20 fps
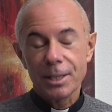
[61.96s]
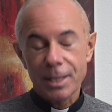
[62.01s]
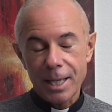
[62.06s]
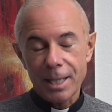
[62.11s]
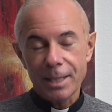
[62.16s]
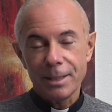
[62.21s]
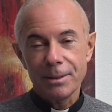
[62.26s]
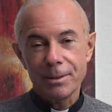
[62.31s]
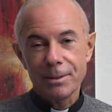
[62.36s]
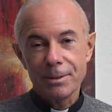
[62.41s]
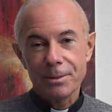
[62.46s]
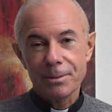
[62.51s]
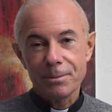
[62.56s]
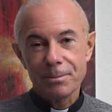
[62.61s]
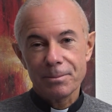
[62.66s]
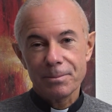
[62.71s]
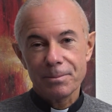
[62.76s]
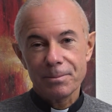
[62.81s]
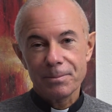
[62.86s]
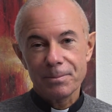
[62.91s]
Kind.
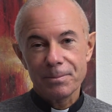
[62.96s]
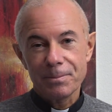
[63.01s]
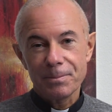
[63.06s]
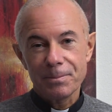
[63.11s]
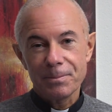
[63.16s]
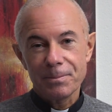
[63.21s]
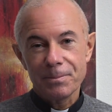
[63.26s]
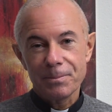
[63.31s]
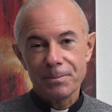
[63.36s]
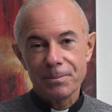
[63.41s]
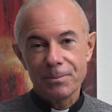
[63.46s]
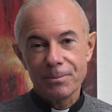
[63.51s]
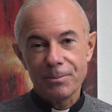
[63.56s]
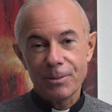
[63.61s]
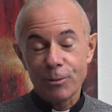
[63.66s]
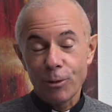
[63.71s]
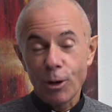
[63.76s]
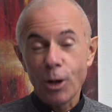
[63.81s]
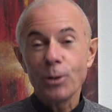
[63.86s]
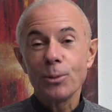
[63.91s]

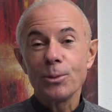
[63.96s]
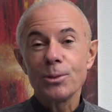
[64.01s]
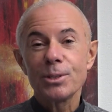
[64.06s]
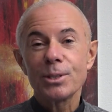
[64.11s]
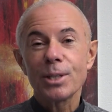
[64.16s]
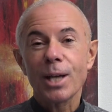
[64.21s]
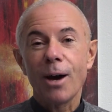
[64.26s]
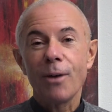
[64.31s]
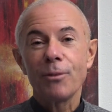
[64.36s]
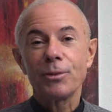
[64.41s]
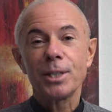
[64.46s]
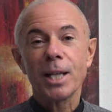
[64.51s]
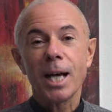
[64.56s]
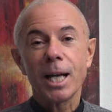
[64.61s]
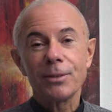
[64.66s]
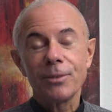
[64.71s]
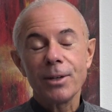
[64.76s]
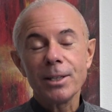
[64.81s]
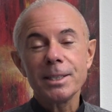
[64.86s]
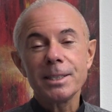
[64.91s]
Wir freuen uns auf die
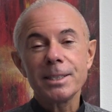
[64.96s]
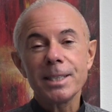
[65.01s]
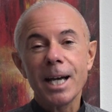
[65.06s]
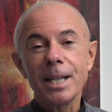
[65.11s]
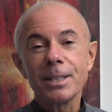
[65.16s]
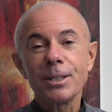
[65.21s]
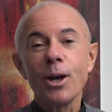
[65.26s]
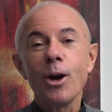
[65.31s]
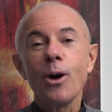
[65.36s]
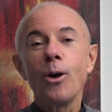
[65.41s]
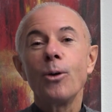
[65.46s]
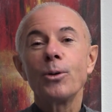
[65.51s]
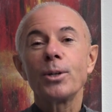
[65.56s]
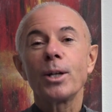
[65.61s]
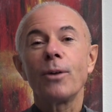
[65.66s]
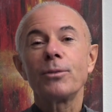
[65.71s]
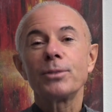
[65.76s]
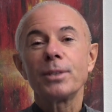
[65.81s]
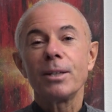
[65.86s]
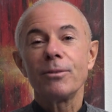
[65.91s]
Adventszeit und
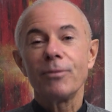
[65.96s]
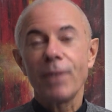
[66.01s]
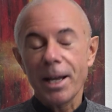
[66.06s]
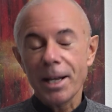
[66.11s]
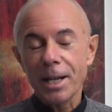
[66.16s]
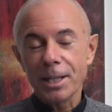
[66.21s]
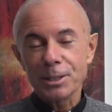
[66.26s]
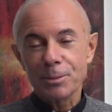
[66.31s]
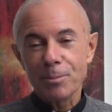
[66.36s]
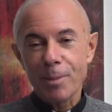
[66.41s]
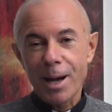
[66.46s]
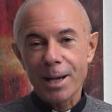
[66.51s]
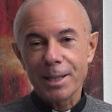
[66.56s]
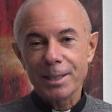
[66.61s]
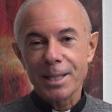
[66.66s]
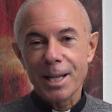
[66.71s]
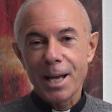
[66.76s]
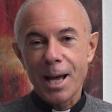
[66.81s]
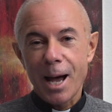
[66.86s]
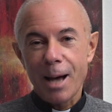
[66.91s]
auf den
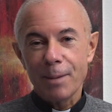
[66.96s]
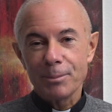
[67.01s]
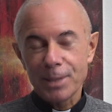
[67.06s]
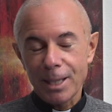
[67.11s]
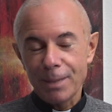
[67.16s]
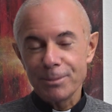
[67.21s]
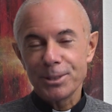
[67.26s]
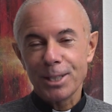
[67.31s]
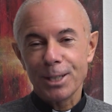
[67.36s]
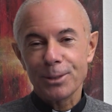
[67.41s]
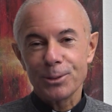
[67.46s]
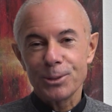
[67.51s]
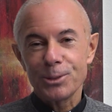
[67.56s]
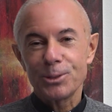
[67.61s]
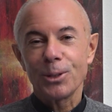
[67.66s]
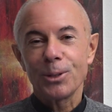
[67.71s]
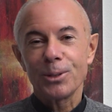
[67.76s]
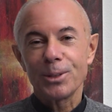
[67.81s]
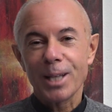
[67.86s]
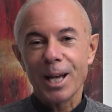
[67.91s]
Weihnachtsmarkt am Samstag und
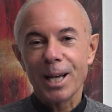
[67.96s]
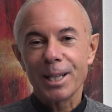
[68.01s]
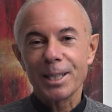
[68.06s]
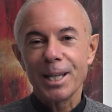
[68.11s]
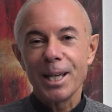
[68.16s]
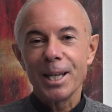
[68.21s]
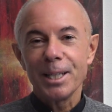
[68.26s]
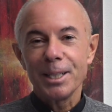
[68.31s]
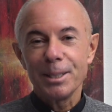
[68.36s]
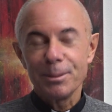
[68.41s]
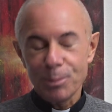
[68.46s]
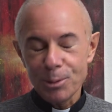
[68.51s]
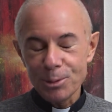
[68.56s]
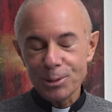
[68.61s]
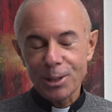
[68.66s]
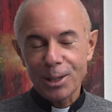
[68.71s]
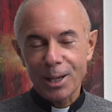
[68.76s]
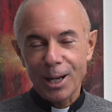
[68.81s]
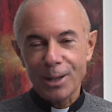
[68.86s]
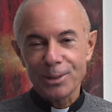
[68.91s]
Sonntag in
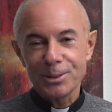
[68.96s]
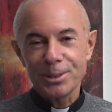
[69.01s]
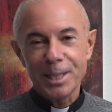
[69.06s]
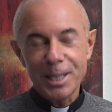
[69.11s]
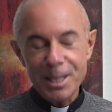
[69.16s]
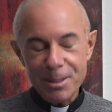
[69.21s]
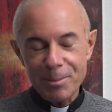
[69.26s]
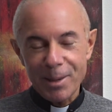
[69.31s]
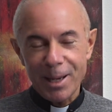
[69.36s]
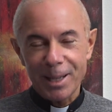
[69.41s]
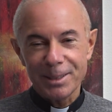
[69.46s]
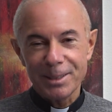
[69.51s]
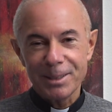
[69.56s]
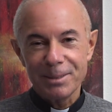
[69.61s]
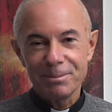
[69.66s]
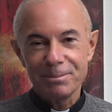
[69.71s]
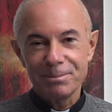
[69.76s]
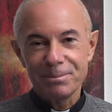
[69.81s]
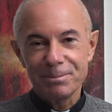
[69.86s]
Boderklaus in Bern.